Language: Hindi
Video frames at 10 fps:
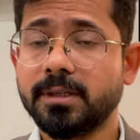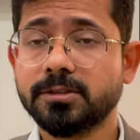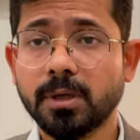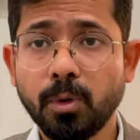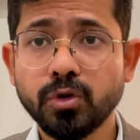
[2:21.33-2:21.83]

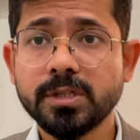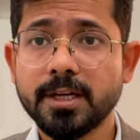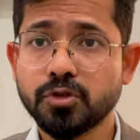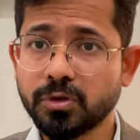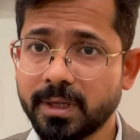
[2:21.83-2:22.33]
समोसा
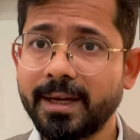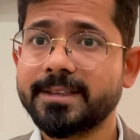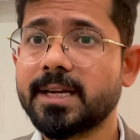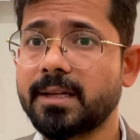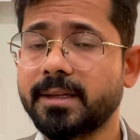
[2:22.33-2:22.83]
जो तले
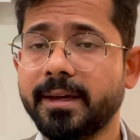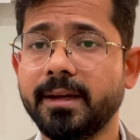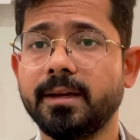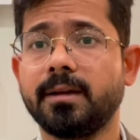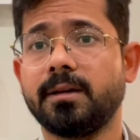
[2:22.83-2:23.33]
जाते
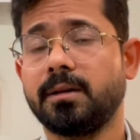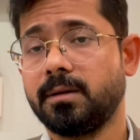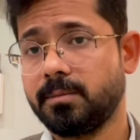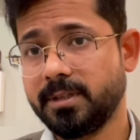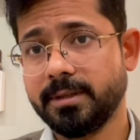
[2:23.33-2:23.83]

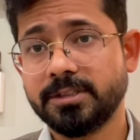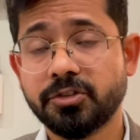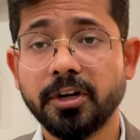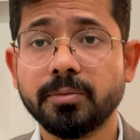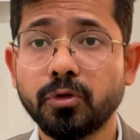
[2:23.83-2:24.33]
हैं
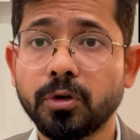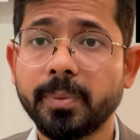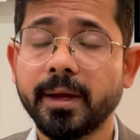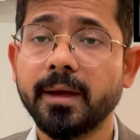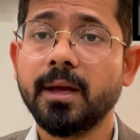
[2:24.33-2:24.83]
स्ट्रीट फूड पे